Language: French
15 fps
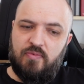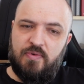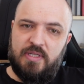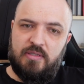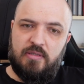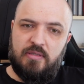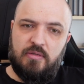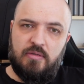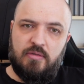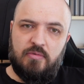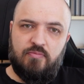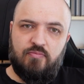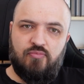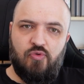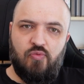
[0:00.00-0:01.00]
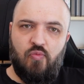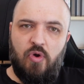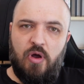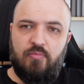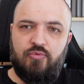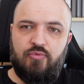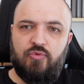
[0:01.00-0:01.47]
fait, pour
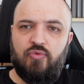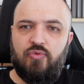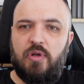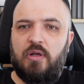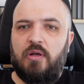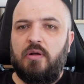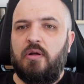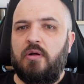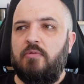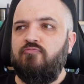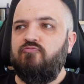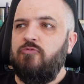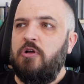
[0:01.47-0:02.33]
moi, a plutôt la,